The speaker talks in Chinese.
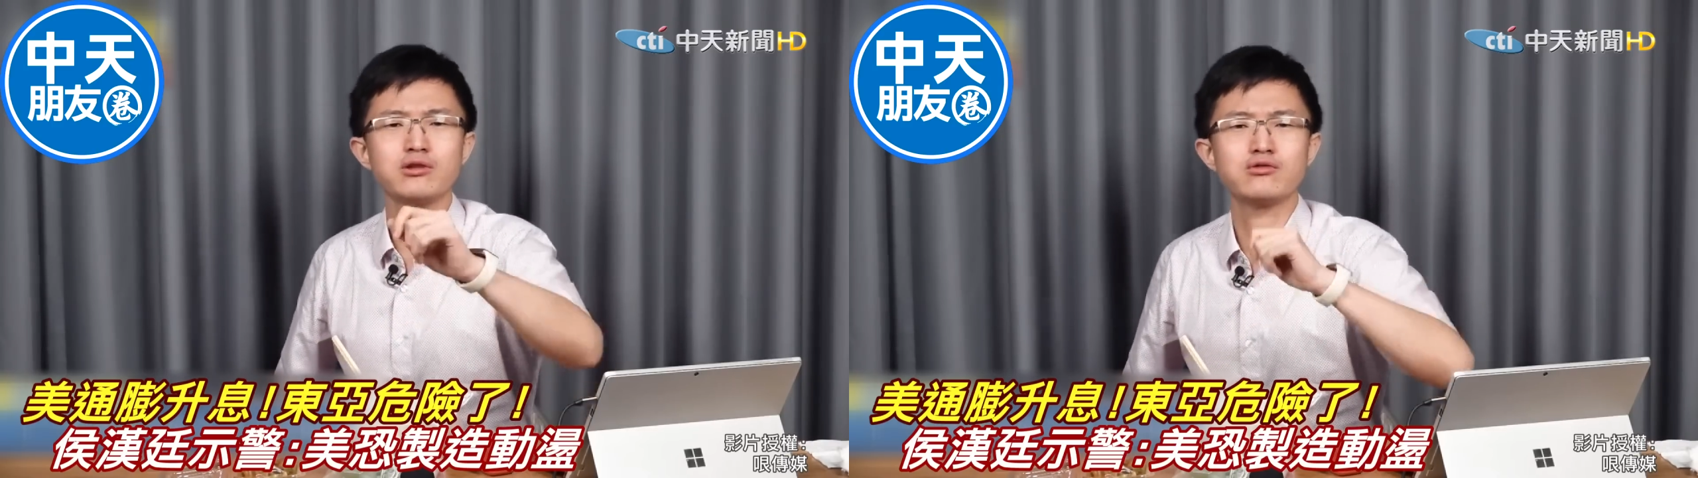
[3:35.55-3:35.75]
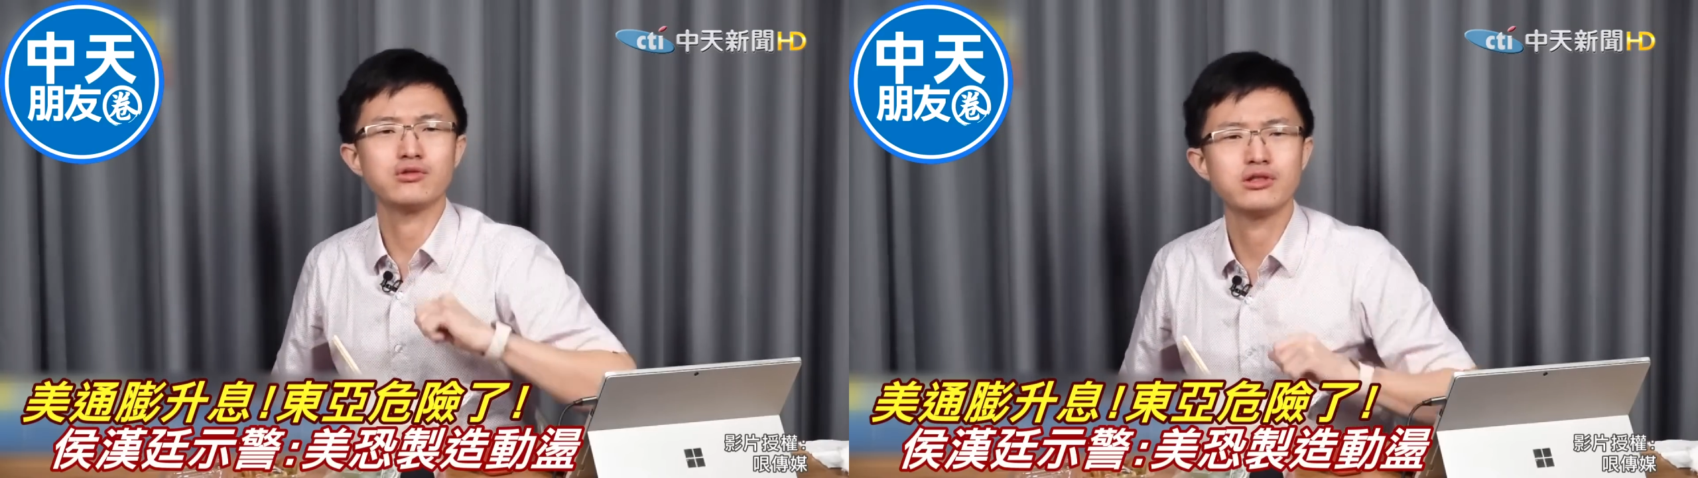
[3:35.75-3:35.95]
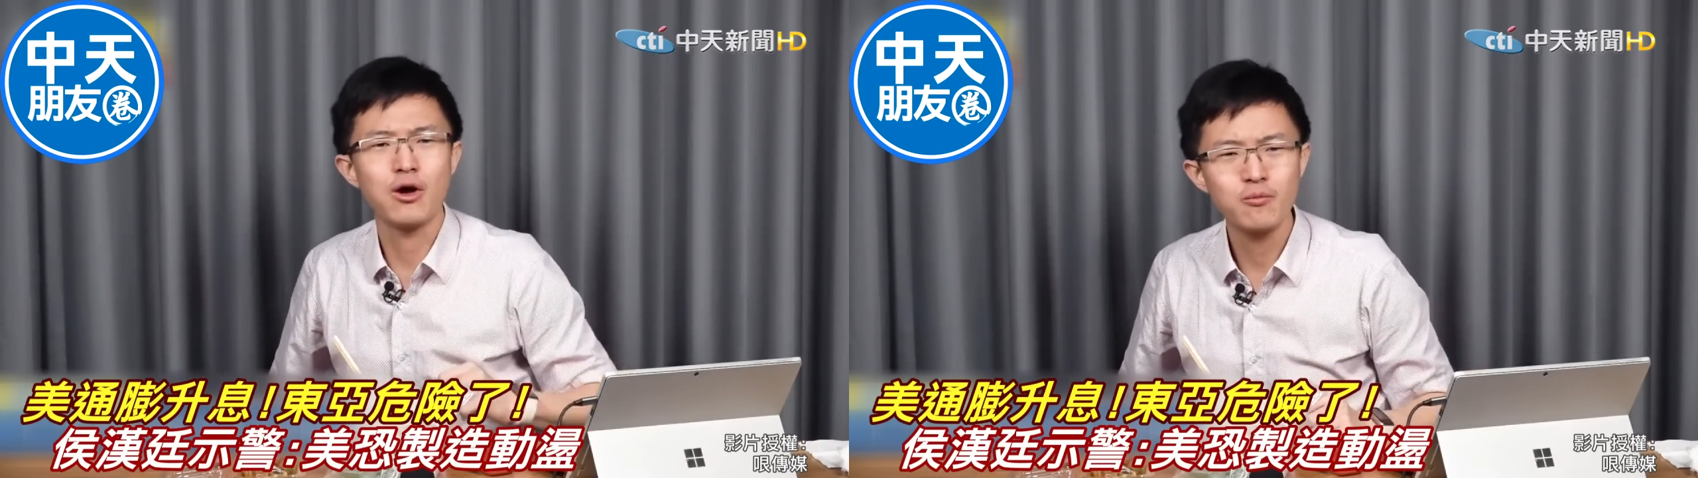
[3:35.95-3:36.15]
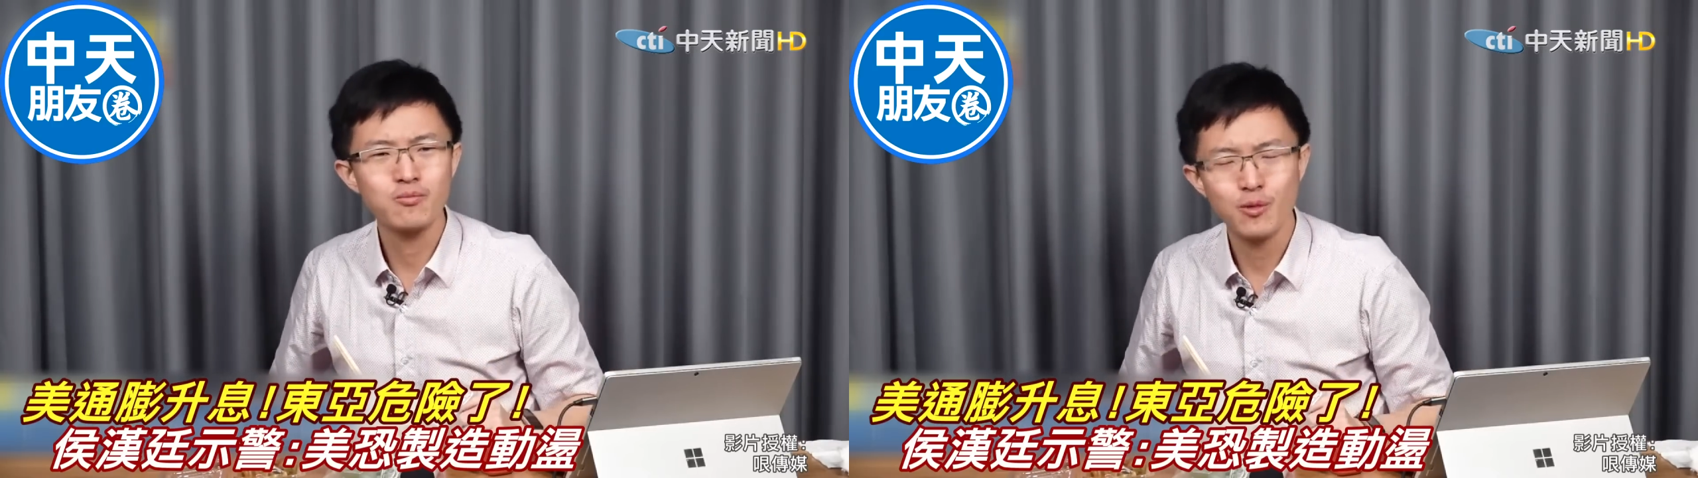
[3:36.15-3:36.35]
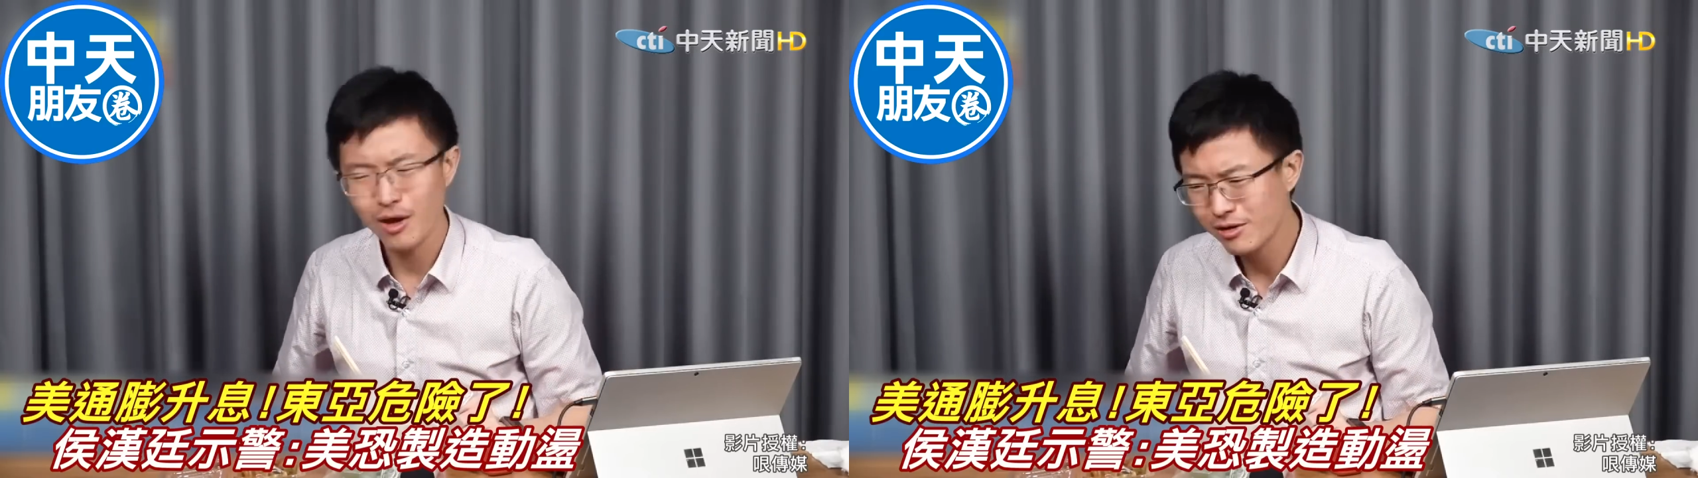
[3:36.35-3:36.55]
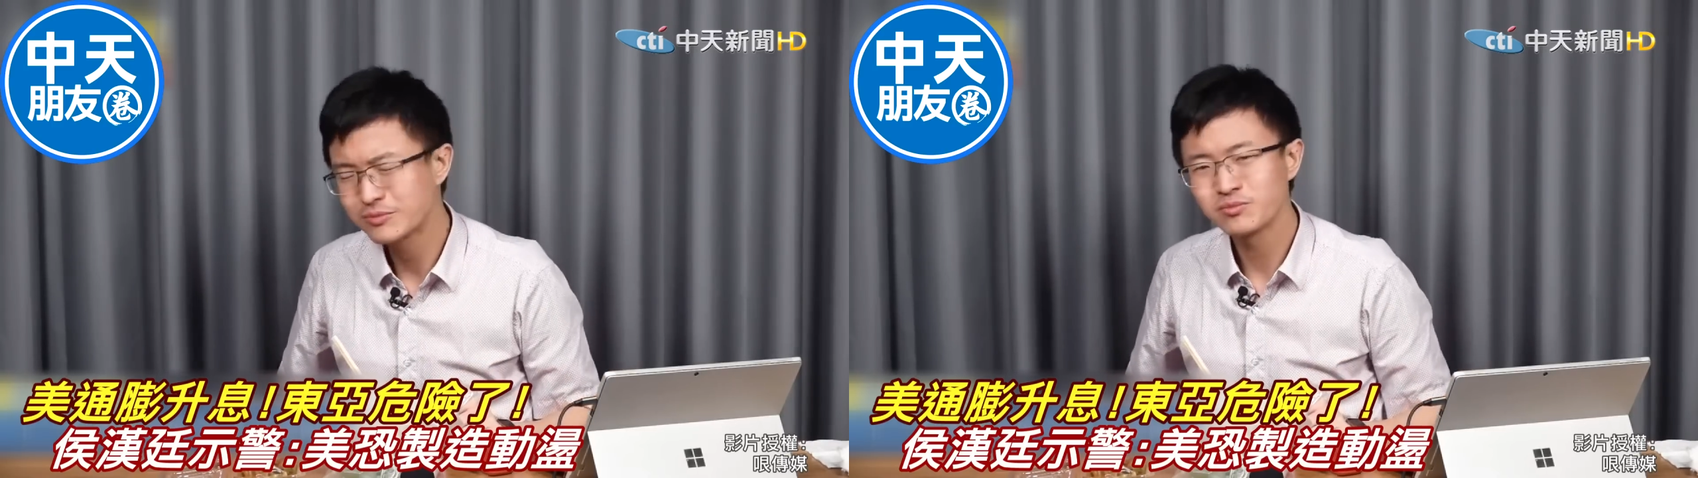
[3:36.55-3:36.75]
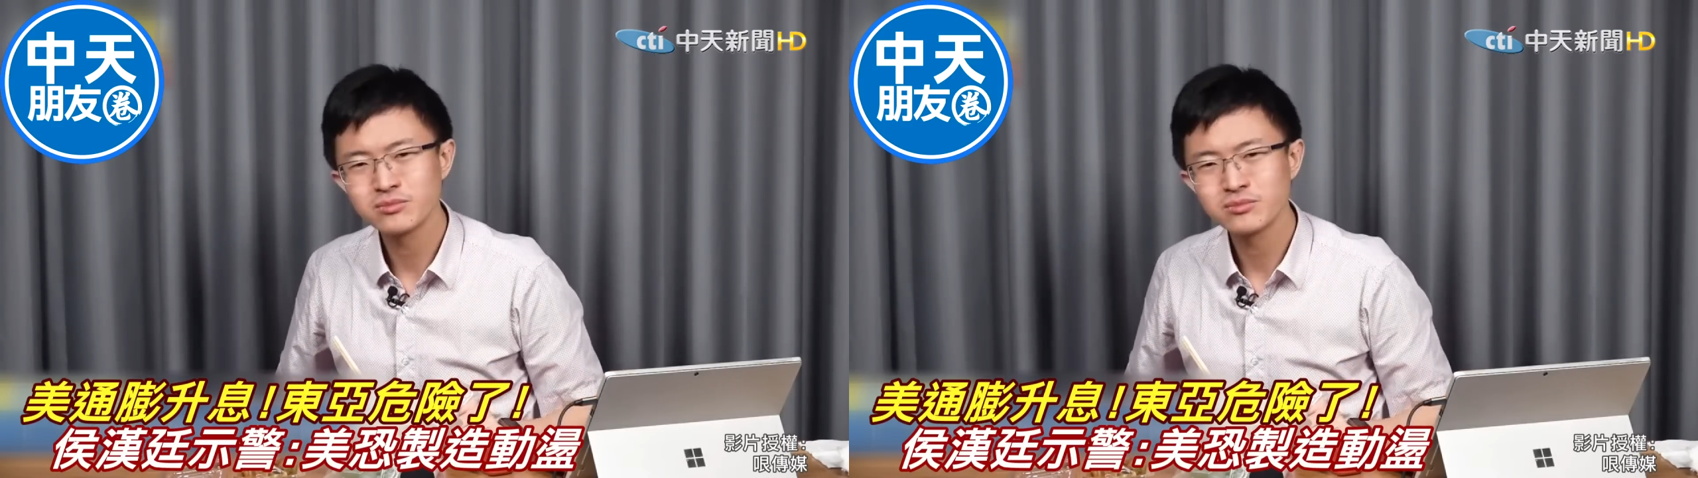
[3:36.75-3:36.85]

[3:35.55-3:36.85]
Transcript: 件取消，对吧？